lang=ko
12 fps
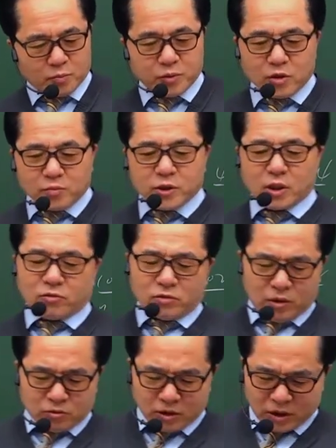비열비 자꾸
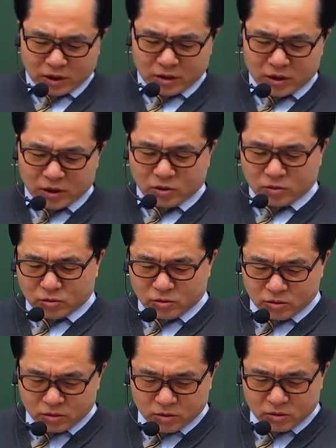나오니까 이
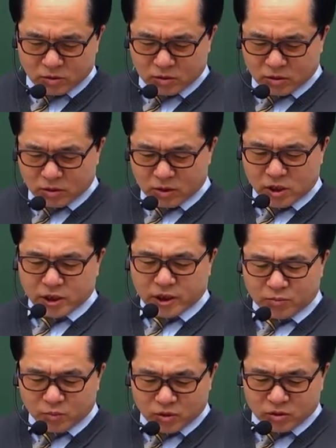정도 1, 2,
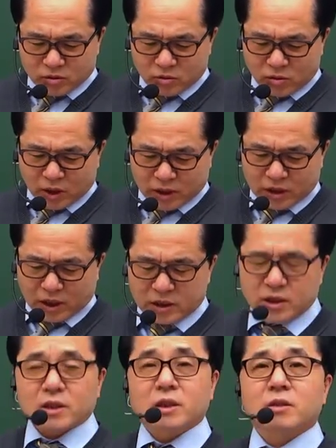3번은 꼭
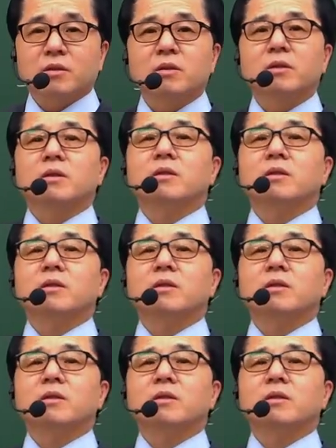아셔야 돼요.